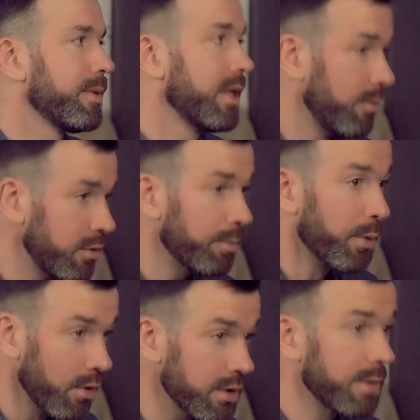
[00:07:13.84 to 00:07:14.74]
Потому,
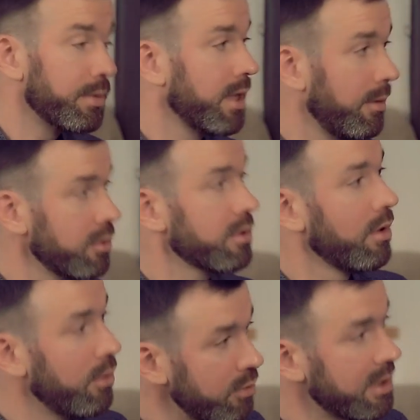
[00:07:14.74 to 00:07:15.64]
просто потому,
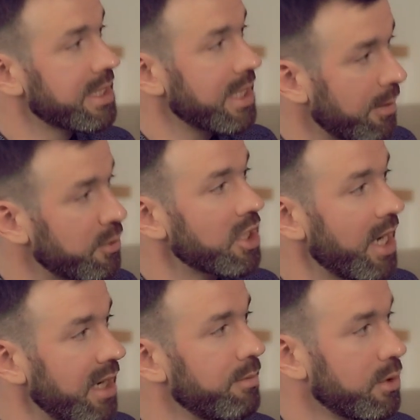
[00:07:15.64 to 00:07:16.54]
что люди
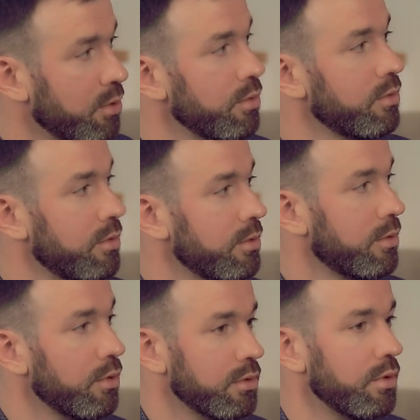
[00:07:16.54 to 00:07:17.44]
сообщали бы друг, друг,
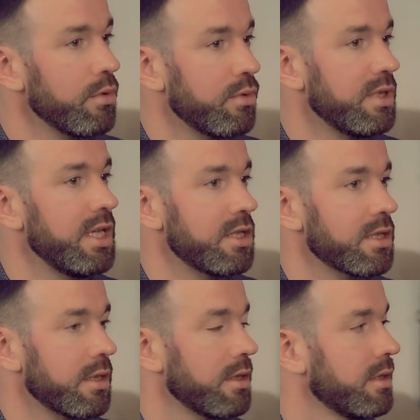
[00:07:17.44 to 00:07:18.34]
друг другу
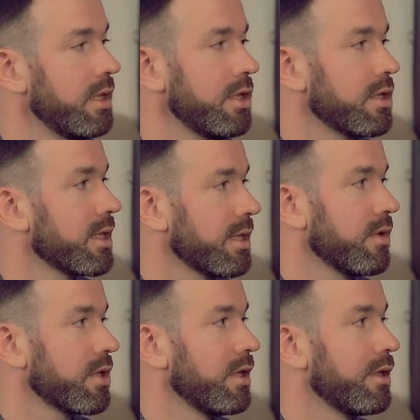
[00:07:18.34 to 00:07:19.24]
нечто, нечто
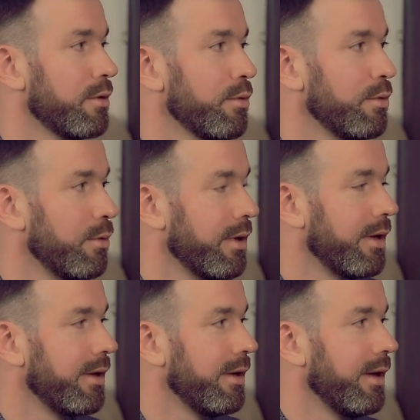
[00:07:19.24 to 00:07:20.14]
совершенно другое.